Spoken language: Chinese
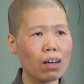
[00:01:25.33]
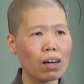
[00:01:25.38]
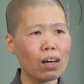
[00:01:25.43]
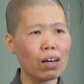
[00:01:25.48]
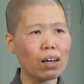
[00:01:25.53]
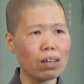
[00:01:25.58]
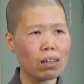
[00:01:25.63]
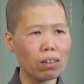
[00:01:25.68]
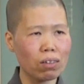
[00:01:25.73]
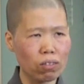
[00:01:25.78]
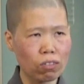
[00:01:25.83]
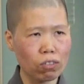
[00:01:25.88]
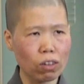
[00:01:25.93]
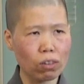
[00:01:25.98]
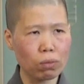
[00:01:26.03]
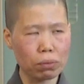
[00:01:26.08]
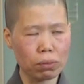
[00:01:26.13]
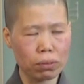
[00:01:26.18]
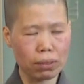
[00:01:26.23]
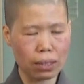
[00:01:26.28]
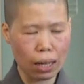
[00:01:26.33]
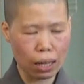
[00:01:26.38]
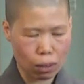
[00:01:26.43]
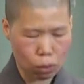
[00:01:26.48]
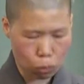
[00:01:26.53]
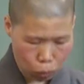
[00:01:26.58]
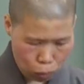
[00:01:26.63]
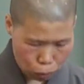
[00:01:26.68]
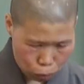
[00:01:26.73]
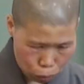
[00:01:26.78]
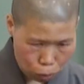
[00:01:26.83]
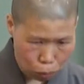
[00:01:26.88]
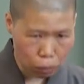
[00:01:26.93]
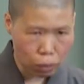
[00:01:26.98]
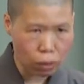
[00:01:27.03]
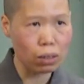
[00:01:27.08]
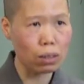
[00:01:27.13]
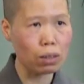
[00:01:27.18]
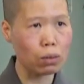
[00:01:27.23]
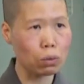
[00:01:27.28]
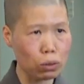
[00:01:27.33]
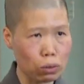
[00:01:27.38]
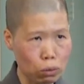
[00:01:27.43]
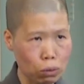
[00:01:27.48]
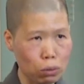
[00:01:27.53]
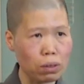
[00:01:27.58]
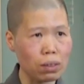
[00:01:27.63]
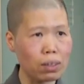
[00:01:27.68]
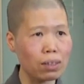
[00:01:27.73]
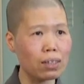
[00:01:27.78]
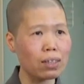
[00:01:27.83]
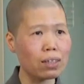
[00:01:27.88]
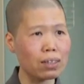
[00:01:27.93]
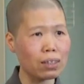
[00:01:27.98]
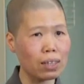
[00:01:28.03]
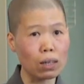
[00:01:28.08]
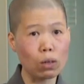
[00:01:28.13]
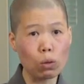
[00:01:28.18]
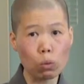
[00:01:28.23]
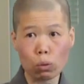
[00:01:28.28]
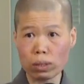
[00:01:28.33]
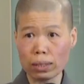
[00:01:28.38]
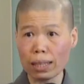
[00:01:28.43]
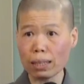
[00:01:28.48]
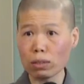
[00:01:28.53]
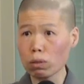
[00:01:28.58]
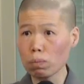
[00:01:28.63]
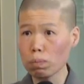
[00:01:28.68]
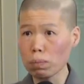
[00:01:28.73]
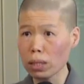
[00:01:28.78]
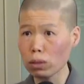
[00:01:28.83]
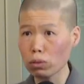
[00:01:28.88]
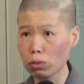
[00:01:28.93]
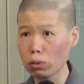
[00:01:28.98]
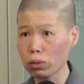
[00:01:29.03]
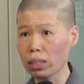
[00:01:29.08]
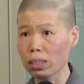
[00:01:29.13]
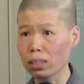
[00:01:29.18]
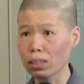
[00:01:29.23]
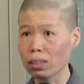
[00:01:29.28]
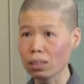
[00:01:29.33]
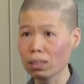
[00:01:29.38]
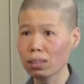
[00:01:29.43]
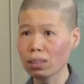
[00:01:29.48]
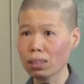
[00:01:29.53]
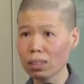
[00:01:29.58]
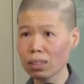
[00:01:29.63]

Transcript: 哦，佛菩萨，我错了，我错了，然后我这样就灭罪了。